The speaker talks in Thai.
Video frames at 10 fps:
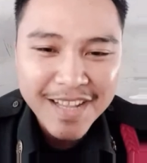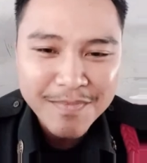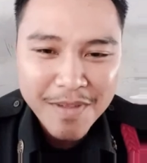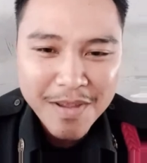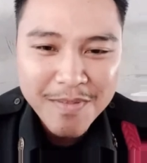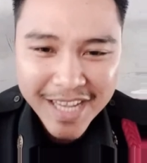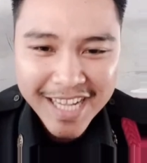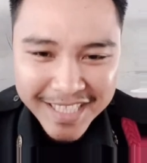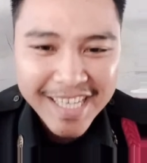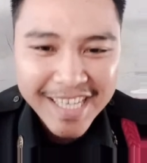มีไม่มี
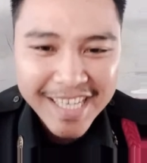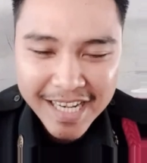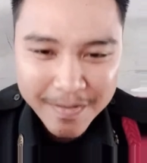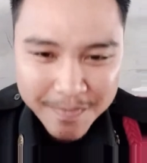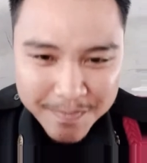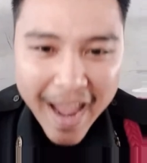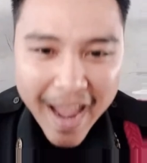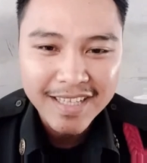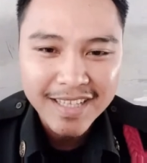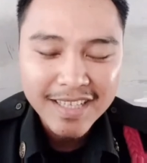เงินซื้อน่ะเรื่องแปล
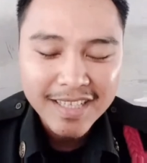ก